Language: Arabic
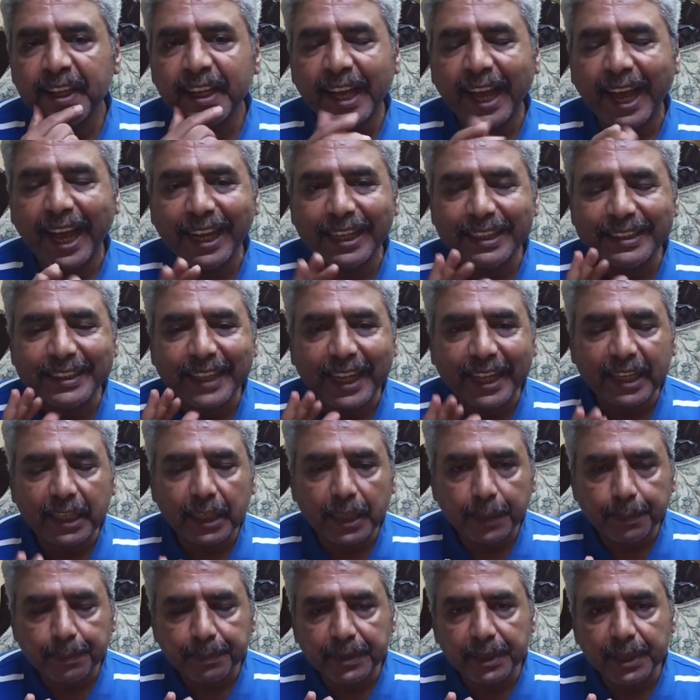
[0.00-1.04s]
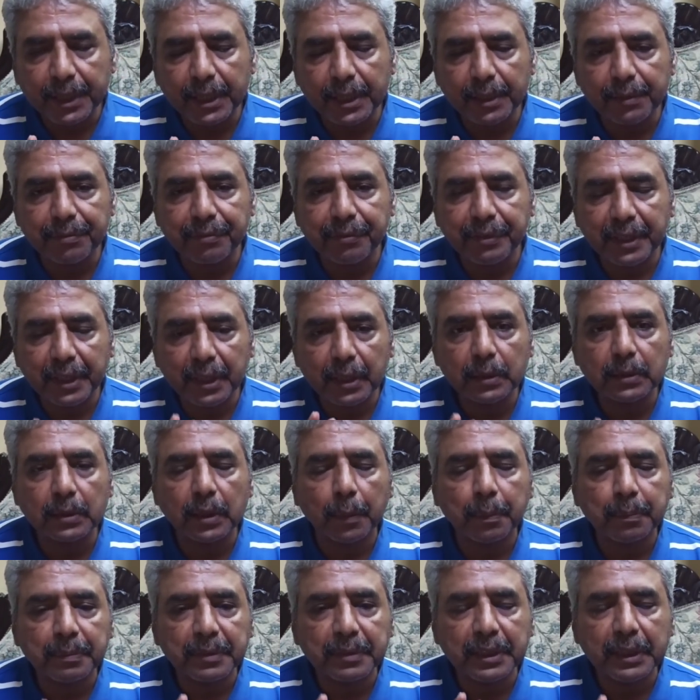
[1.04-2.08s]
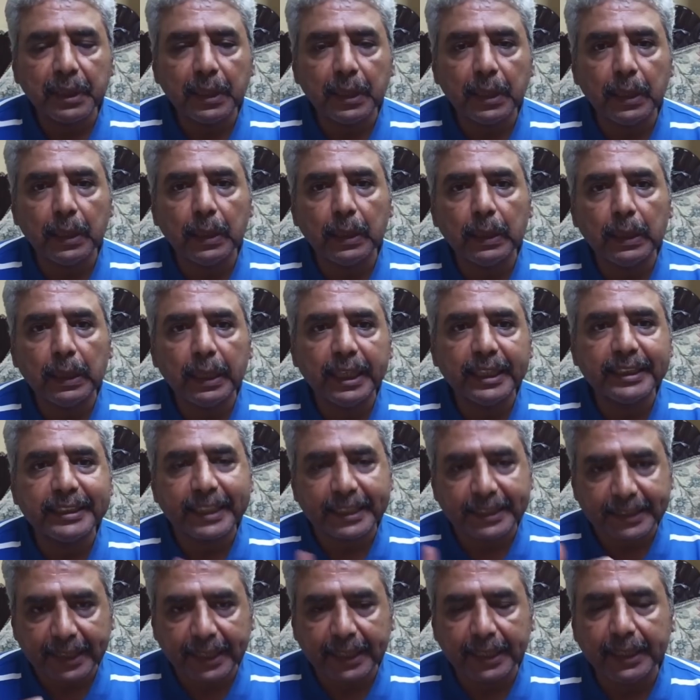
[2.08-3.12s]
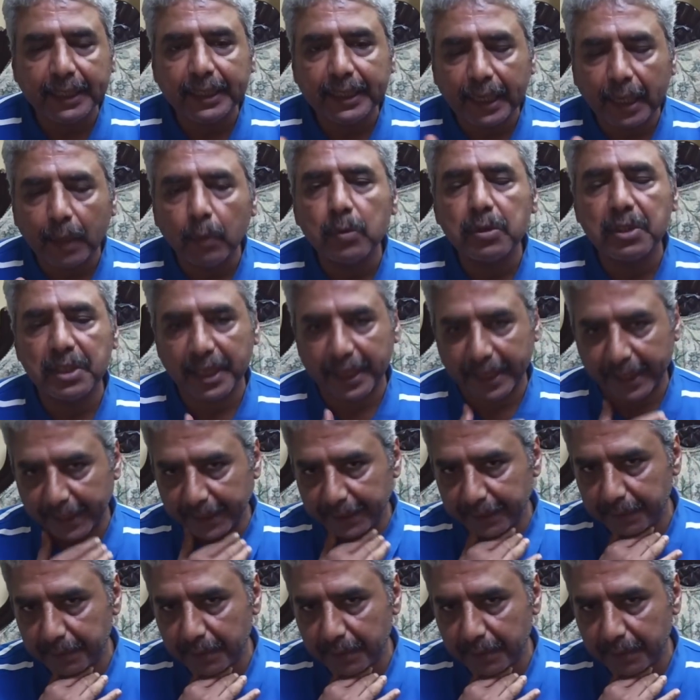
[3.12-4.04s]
عن تجربتي في تبطيل التدخين او السجاير